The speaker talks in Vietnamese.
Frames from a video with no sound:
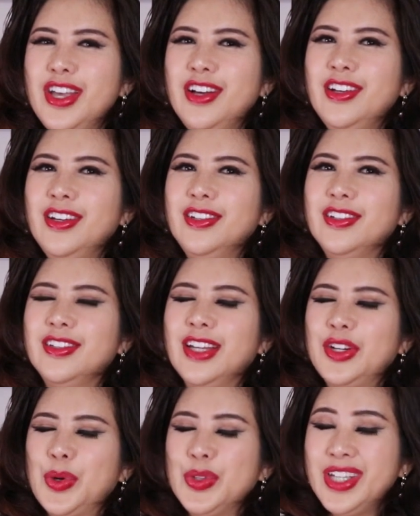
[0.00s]
nhân á,
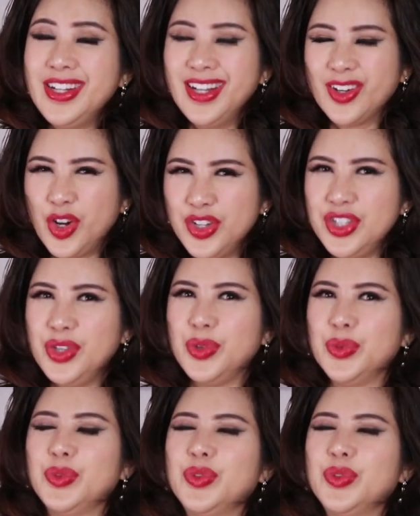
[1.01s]
là nổi tiếng là khó chiều